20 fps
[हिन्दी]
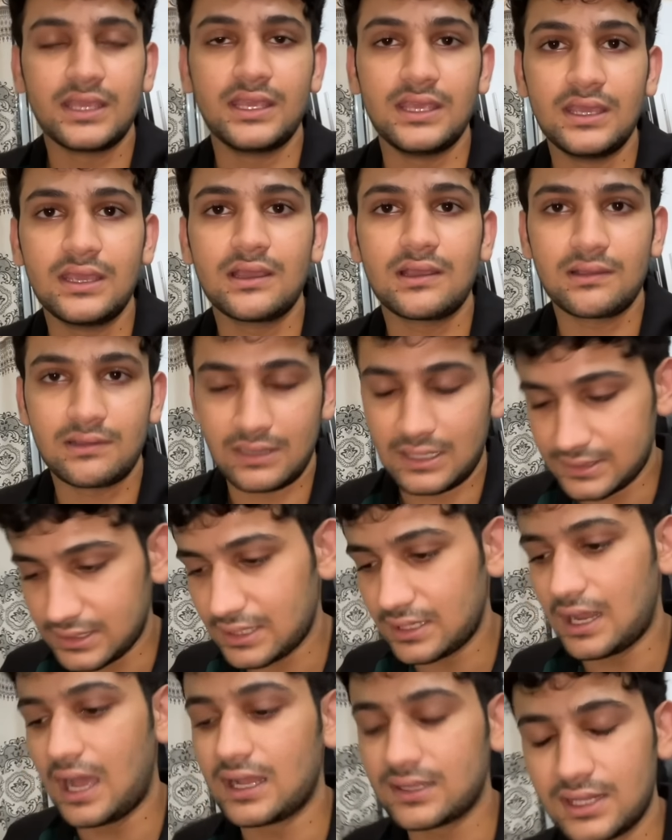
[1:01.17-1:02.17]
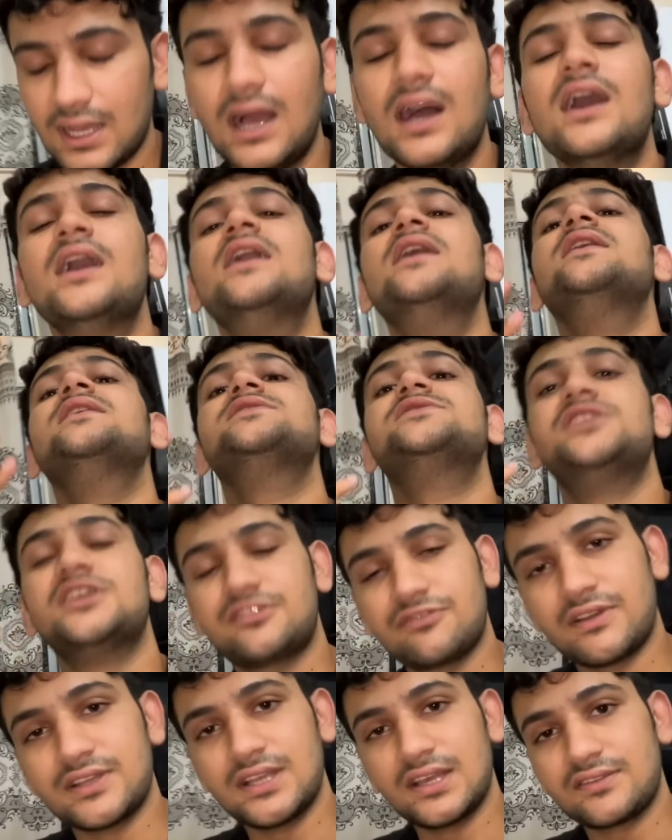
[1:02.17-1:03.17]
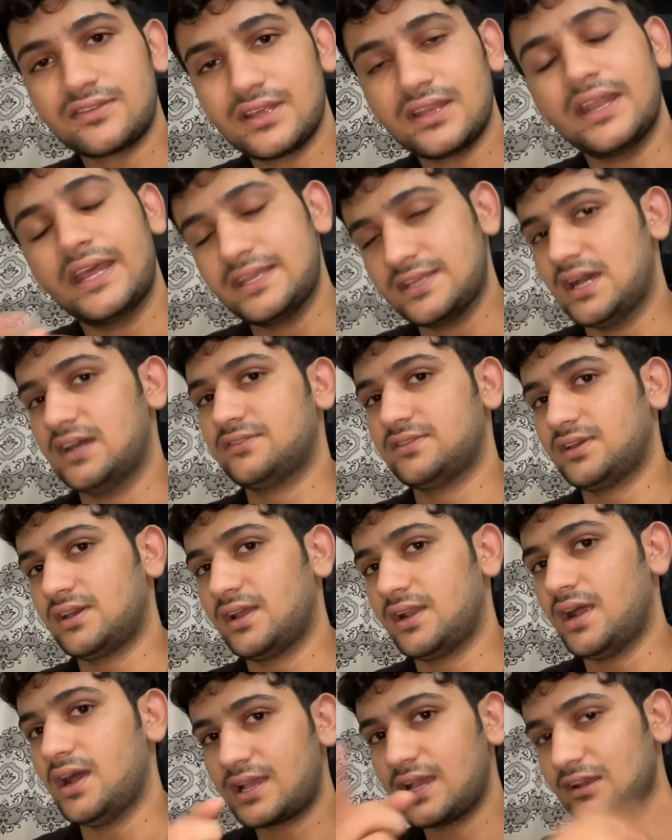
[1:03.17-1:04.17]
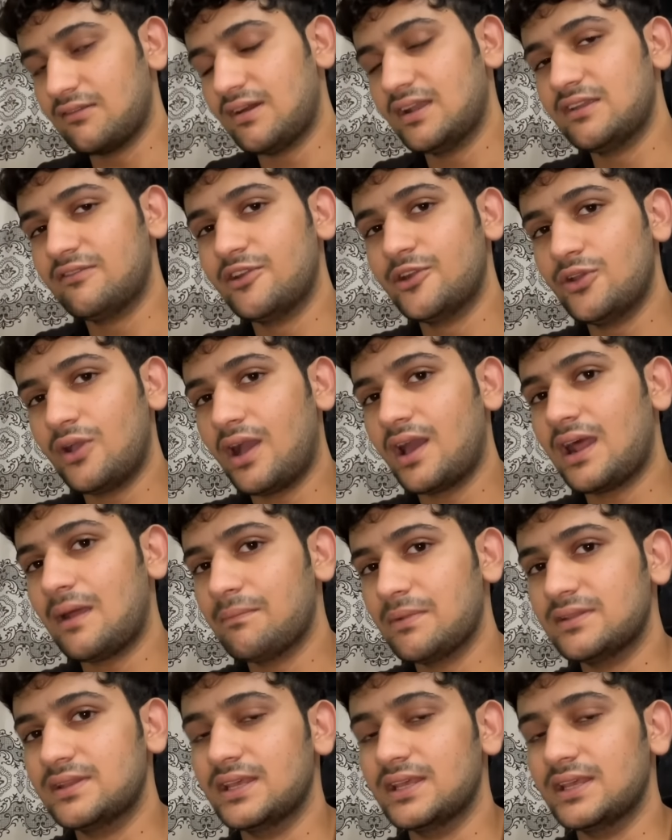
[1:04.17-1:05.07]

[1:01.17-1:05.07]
ही खतरनाक था जिस वजह से नहीं जा सक रहा कल वाली वीडियो अगर आपने